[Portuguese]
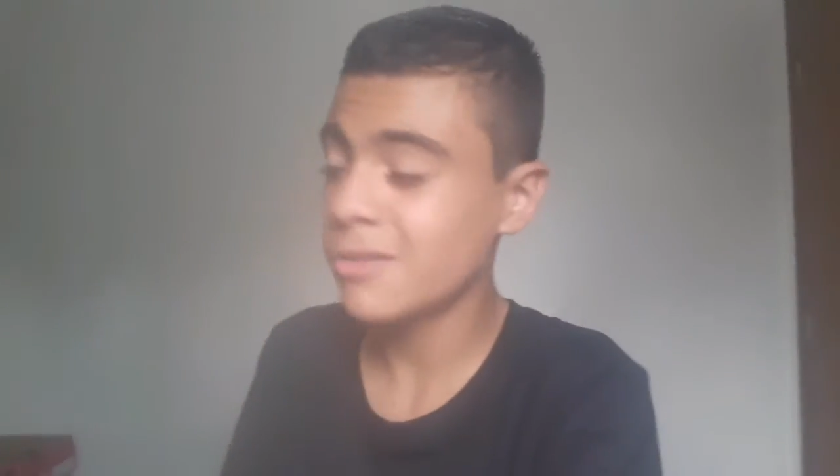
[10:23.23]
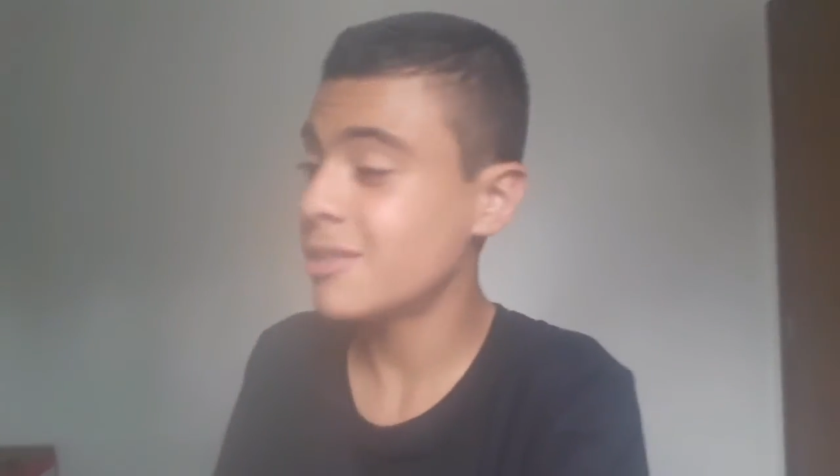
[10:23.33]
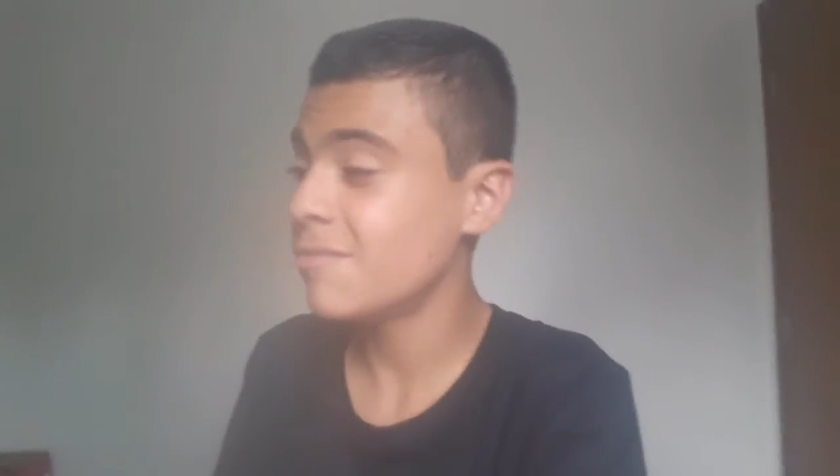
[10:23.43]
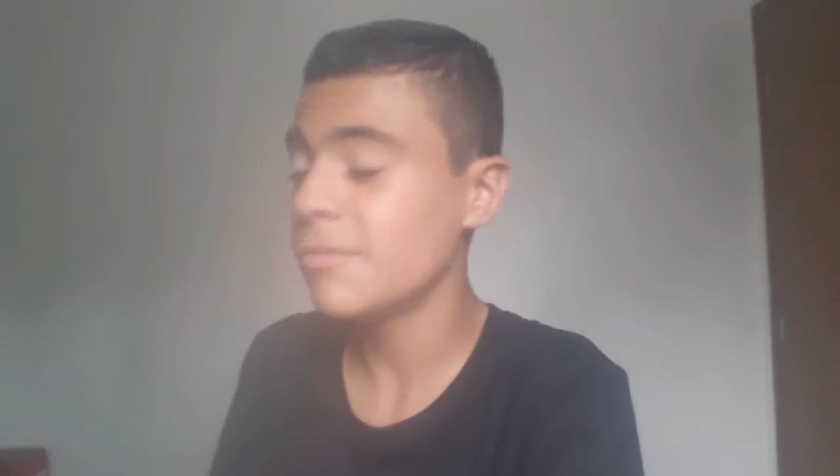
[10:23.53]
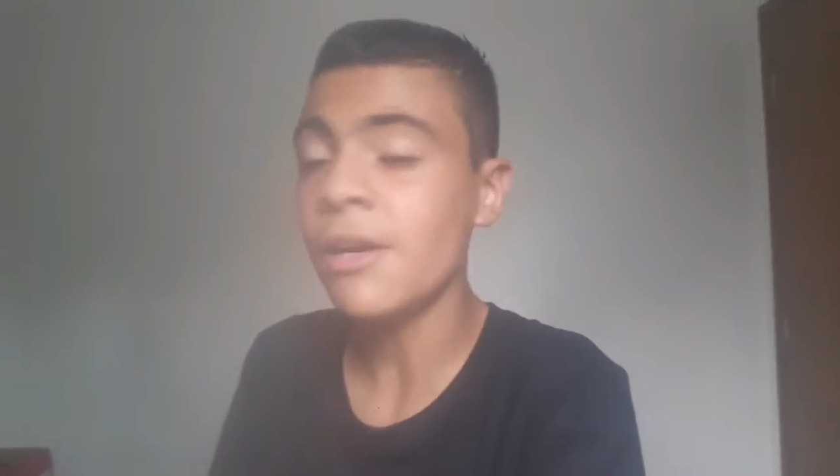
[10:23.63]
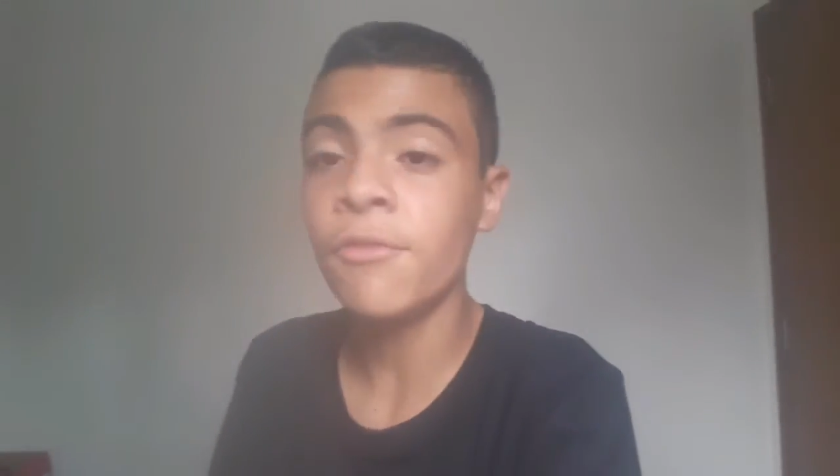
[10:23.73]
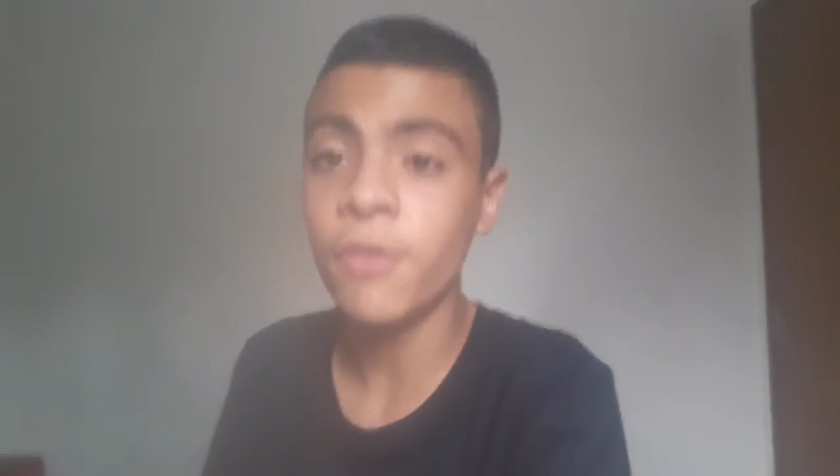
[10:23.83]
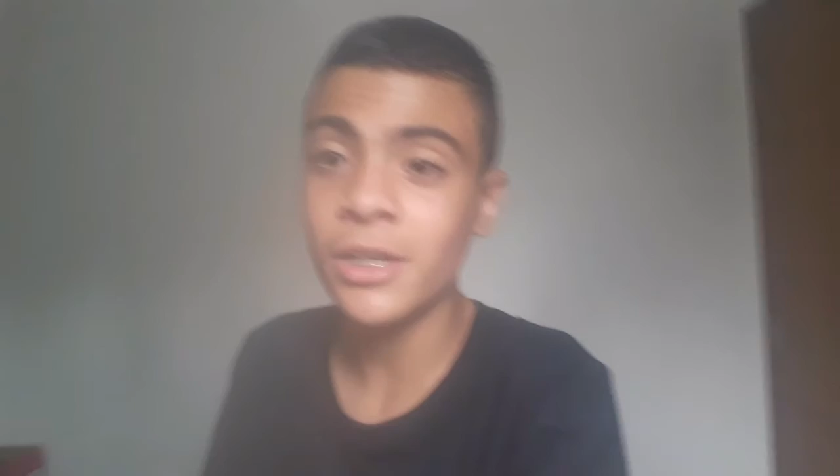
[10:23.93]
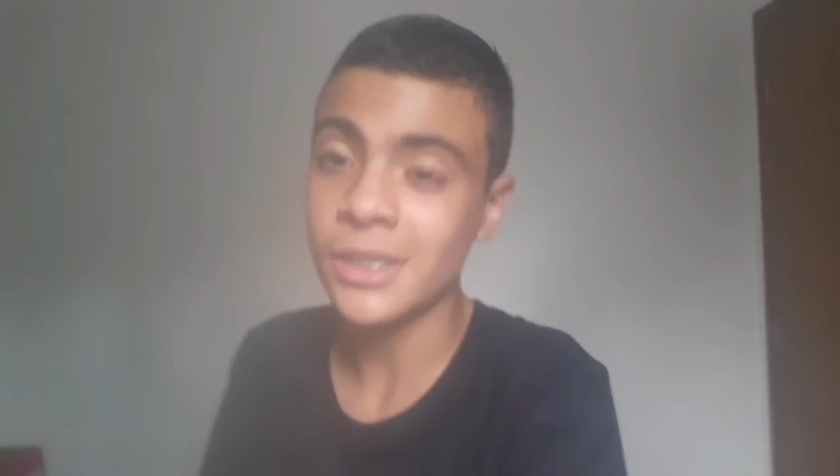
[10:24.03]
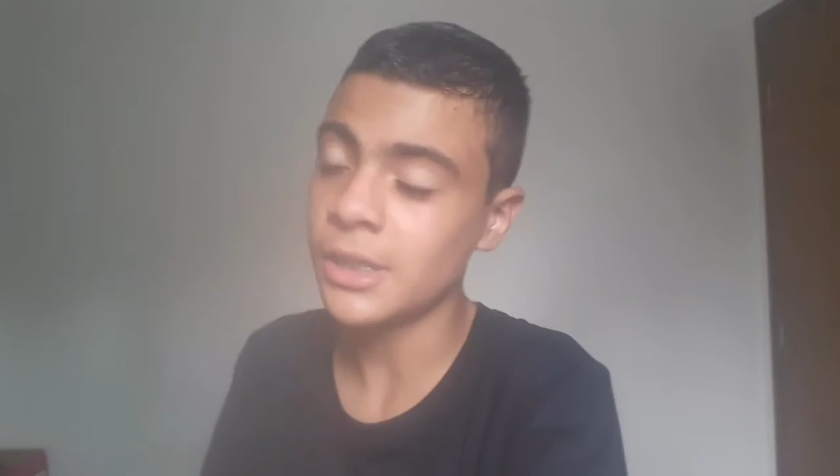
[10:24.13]
inclusive minha
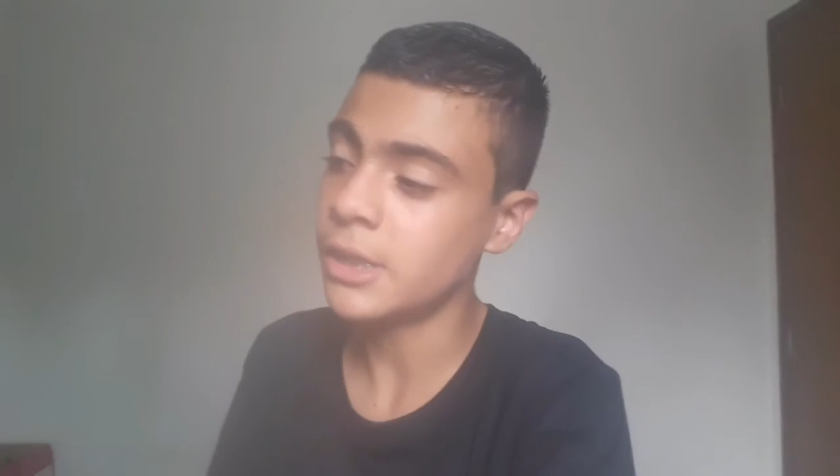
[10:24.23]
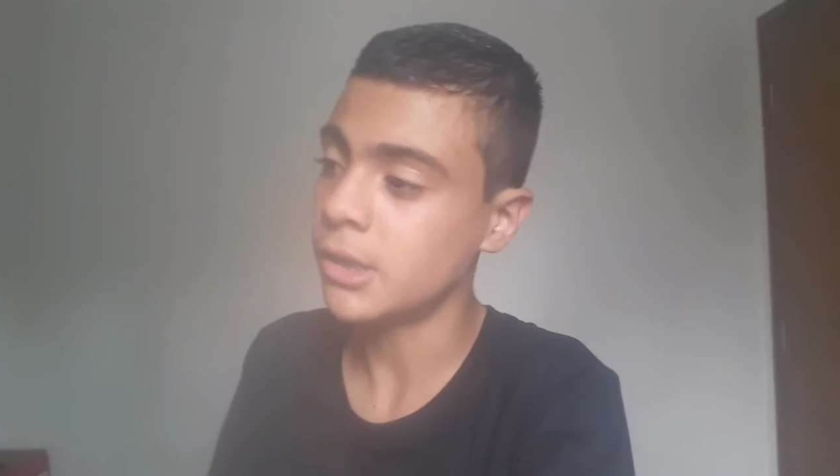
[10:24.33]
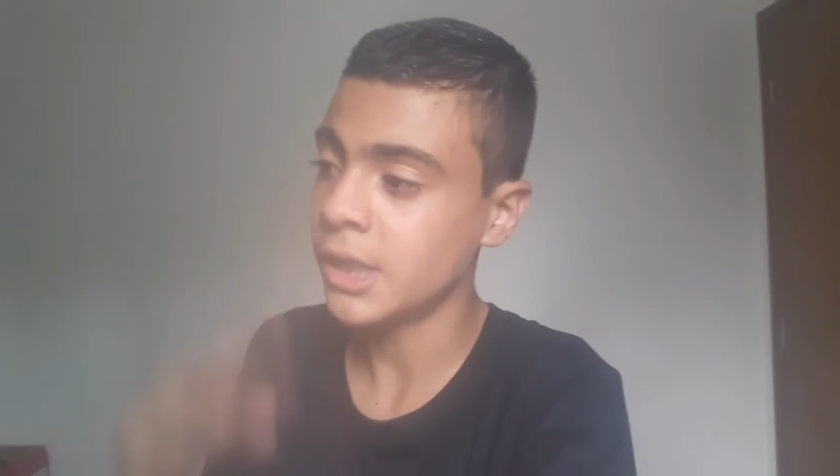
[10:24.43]
voz, galera.